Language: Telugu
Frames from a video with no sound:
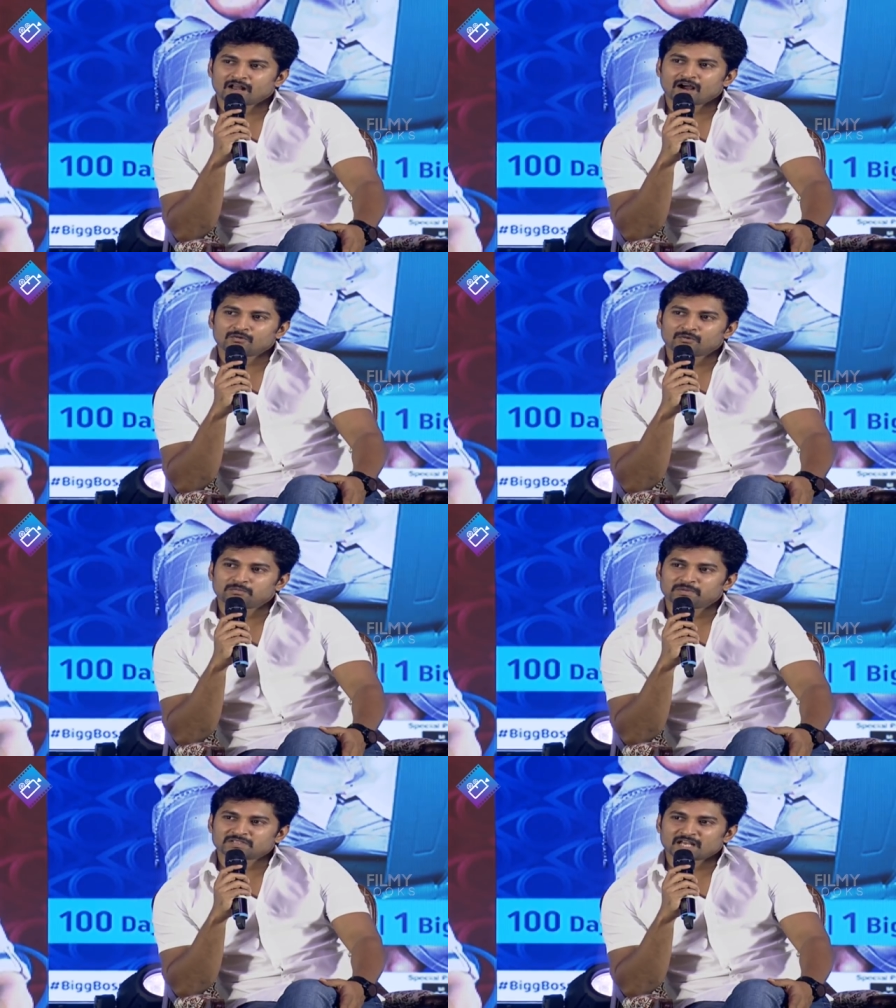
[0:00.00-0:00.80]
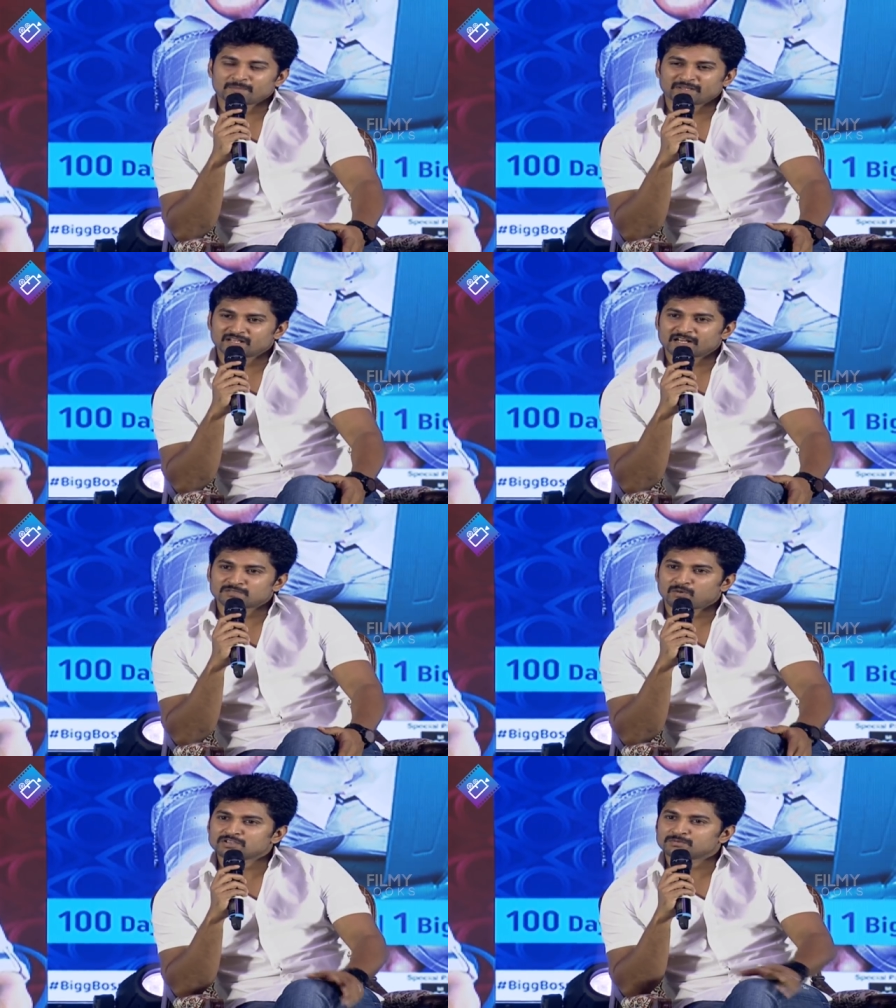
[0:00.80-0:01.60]
నాకు చాలా పెద్ద
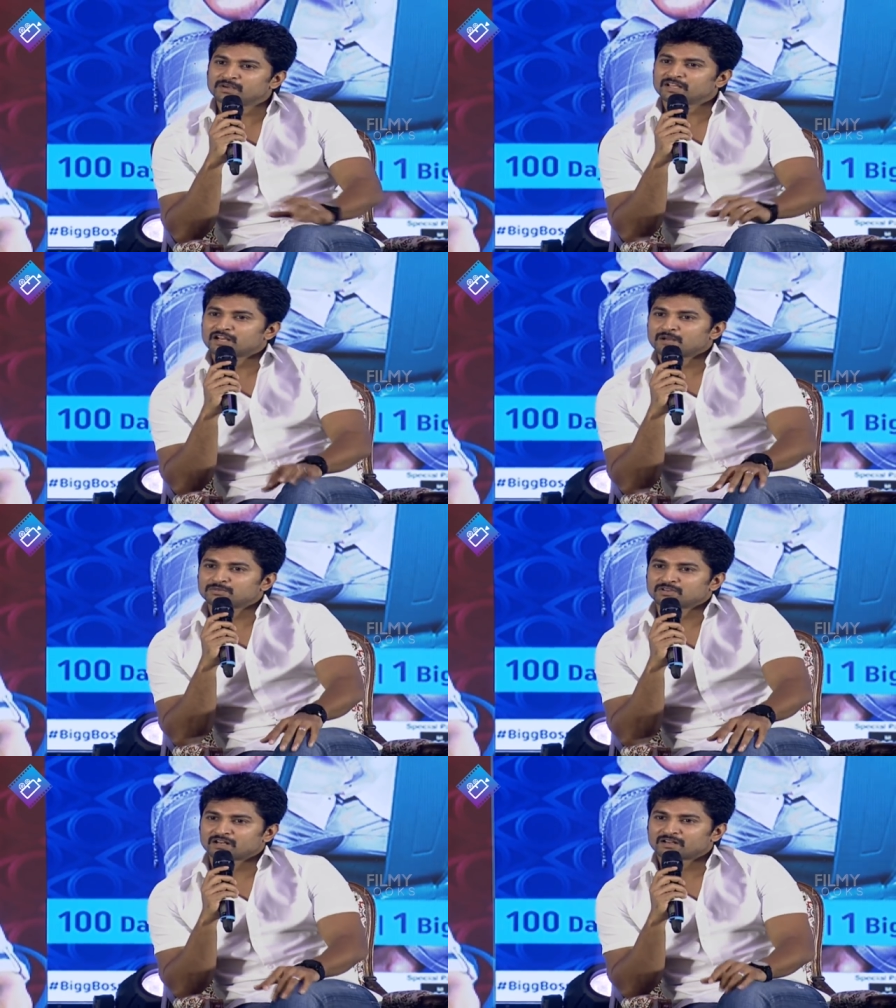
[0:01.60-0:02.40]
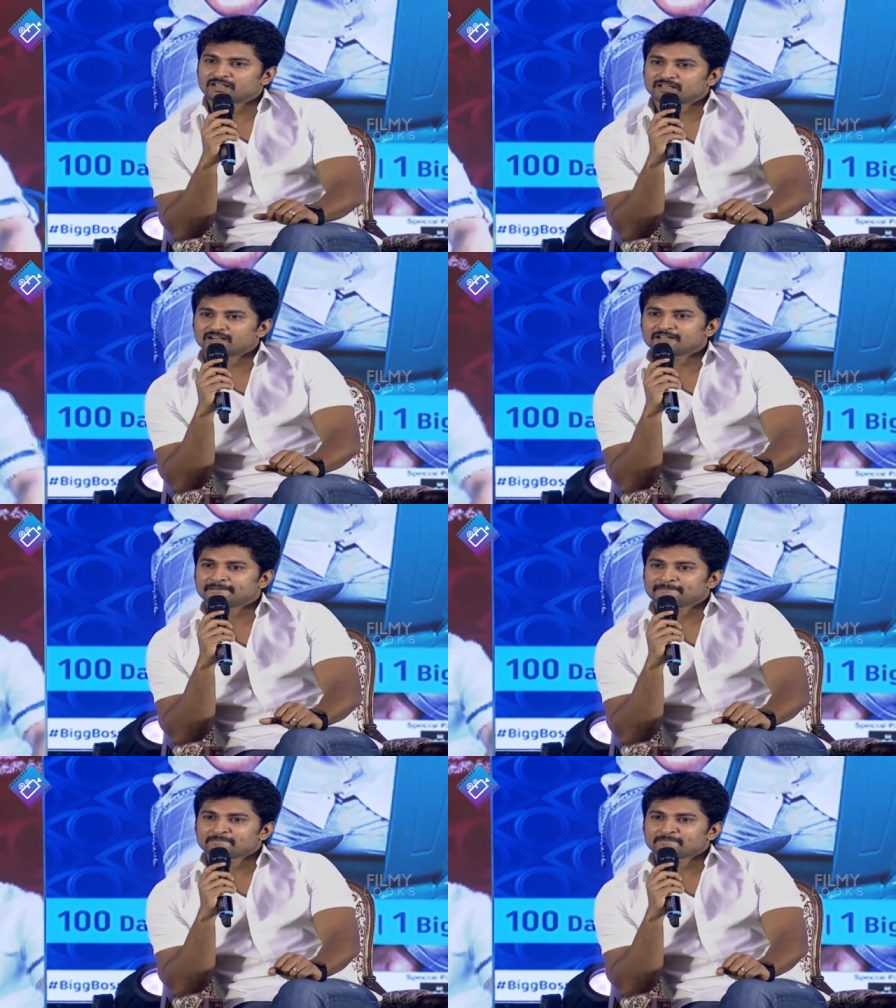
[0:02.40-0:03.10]
రెస్పాన్సిబిలిటీగా నమ్ముతున్నాను ఎందుకంటే